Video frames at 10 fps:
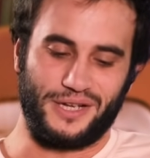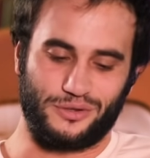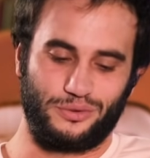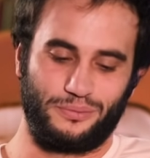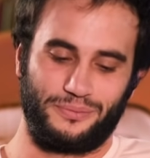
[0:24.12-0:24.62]

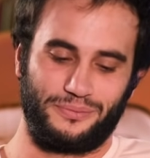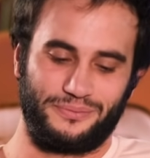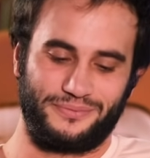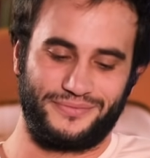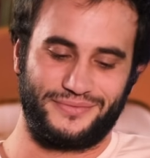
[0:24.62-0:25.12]
Mazlum
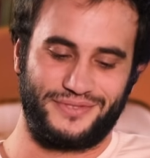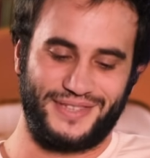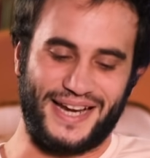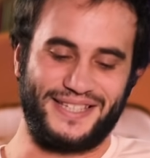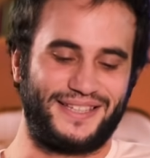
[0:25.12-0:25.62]

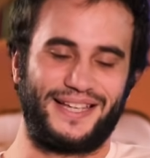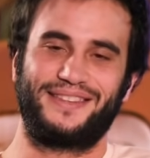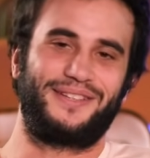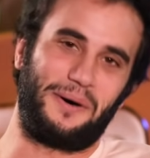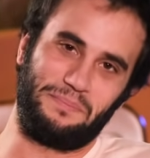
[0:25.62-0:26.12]
gerçekten
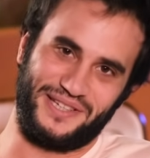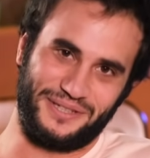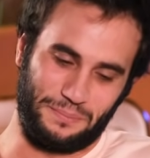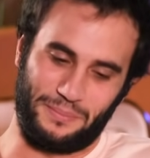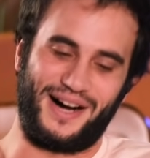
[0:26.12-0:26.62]
tam
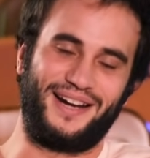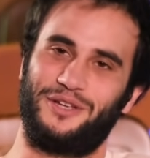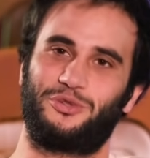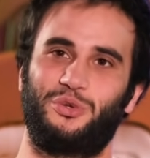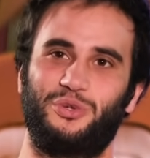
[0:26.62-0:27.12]
bir
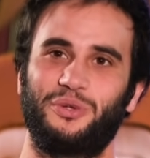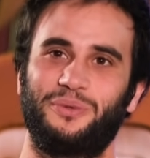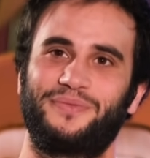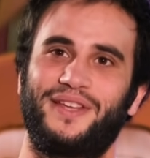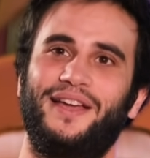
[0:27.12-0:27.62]
mahalle çocuğu.
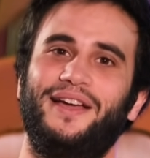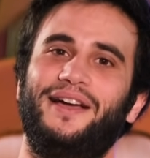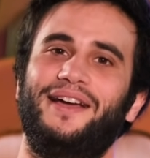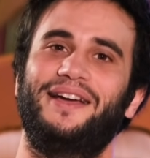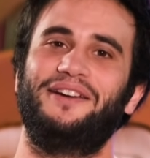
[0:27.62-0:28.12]

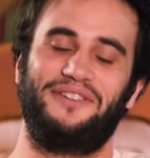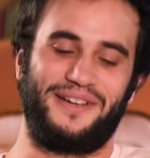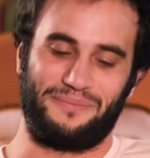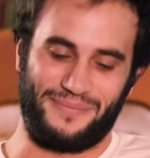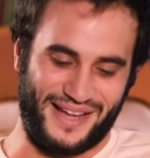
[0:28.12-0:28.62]
Ee,
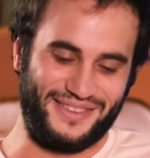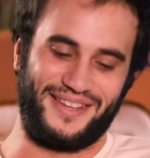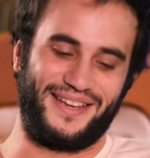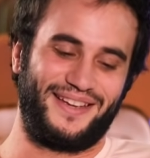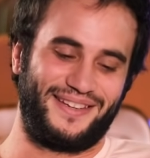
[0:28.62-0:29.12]
ve ben
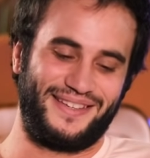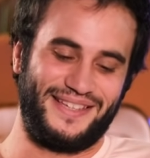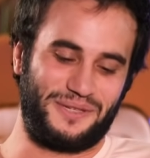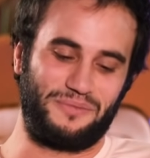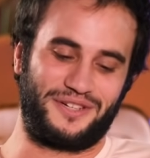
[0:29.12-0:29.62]
de
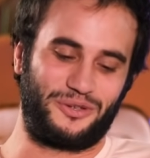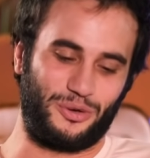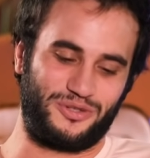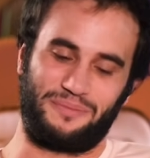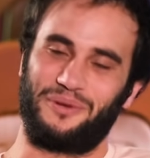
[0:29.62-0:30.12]
İzmir
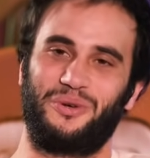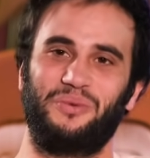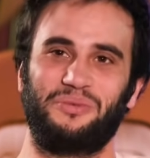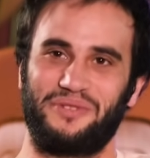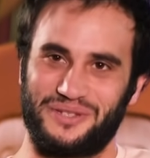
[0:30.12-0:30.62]
Göztepe
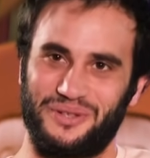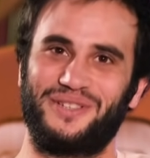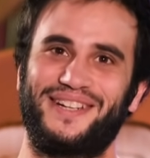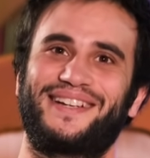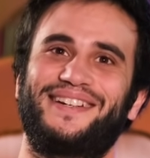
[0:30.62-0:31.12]
doğumlu birisi
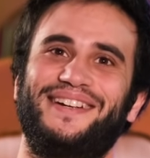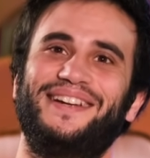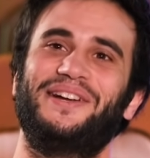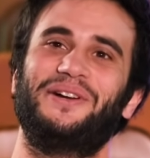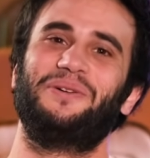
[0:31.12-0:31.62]
olarak
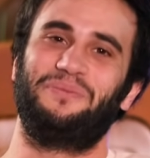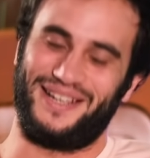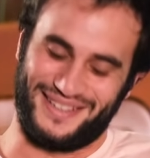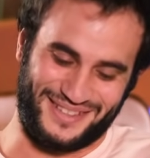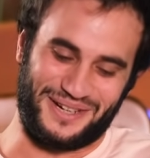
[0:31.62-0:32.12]

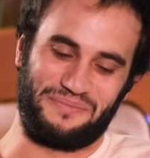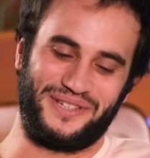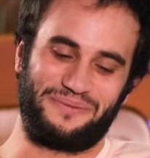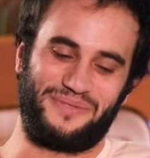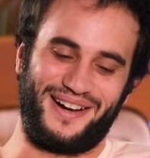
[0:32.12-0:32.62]
ben de tam
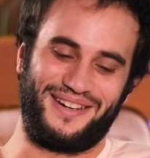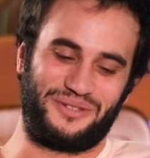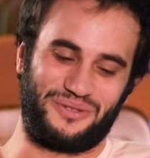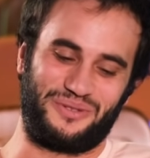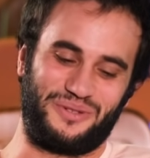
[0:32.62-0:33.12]
bir mahalle
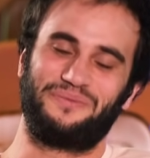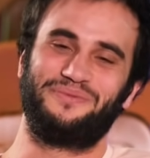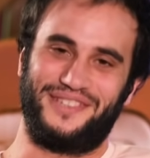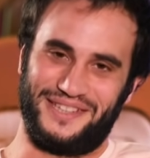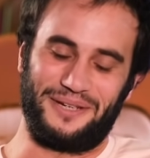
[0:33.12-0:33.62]
çocuğuyum
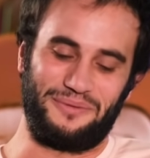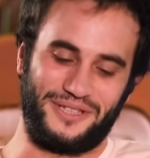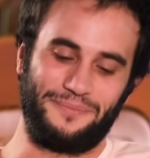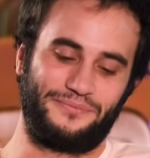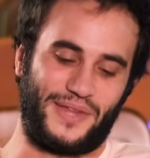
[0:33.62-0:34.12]

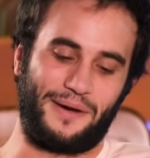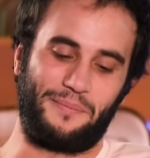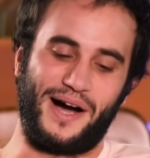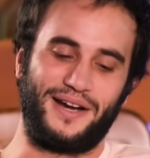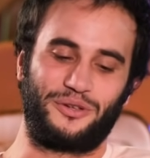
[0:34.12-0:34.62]
diyebilirim. Yani
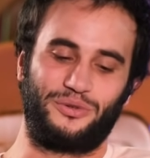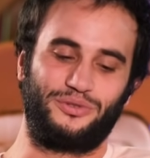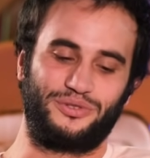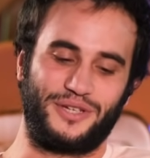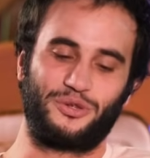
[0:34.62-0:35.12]
mahalle
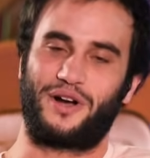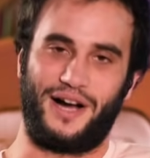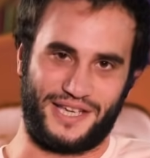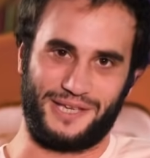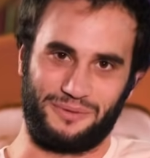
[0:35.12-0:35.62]
kültürüne çok
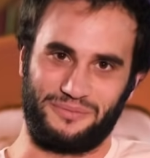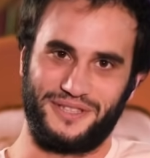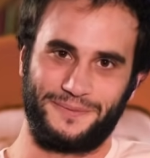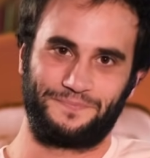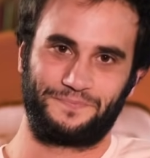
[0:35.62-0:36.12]
hakimimdir.